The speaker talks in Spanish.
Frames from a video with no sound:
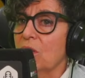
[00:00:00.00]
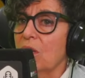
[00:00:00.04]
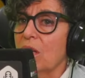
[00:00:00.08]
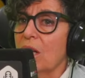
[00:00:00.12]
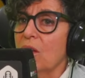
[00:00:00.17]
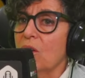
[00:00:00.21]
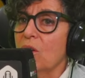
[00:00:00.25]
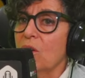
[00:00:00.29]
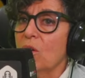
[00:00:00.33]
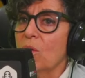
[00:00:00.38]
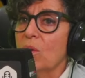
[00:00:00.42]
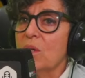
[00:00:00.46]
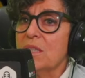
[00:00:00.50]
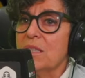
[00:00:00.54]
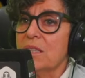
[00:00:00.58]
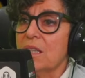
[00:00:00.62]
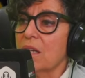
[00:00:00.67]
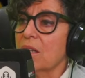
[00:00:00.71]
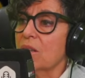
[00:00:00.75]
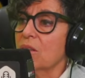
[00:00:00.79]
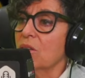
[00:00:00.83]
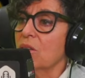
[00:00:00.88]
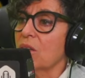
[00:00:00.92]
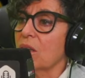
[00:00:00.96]
lado, no es
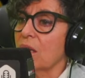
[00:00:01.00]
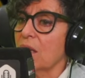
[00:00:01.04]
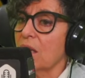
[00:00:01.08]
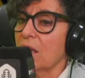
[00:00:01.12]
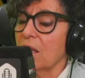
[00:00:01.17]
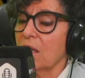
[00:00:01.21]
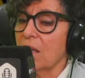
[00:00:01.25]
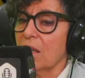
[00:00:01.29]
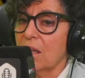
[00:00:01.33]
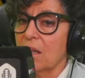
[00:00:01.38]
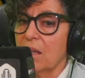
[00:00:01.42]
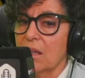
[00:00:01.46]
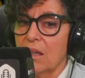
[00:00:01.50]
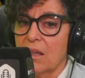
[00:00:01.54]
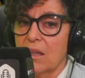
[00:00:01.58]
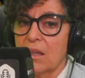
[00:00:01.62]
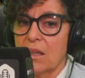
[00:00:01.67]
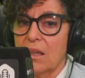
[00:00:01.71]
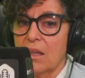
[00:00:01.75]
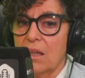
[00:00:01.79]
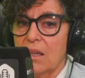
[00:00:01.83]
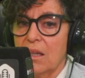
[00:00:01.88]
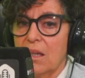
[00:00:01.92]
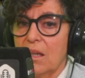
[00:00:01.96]
cierto que,
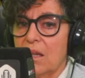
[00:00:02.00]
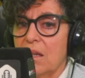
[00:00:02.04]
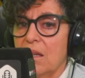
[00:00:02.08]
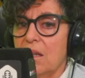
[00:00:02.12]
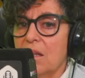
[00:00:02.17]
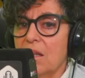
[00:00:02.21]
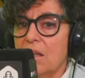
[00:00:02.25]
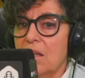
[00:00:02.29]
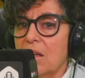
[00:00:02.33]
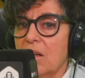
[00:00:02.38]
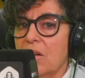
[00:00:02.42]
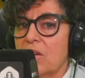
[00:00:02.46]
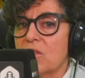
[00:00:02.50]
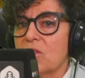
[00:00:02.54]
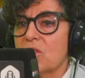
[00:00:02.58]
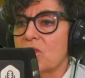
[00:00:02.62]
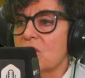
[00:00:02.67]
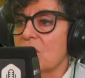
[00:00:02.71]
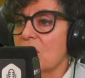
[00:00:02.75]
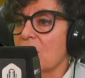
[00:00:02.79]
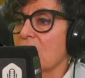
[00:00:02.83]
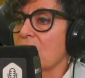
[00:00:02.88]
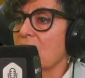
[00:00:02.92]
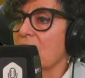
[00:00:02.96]
que las niñas no
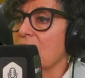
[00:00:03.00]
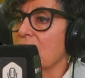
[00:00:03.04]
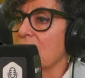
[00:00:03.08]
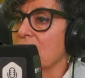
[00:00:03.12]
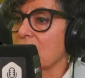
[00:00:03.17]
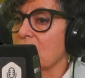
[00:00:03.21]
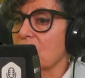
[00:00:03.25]
lleguen,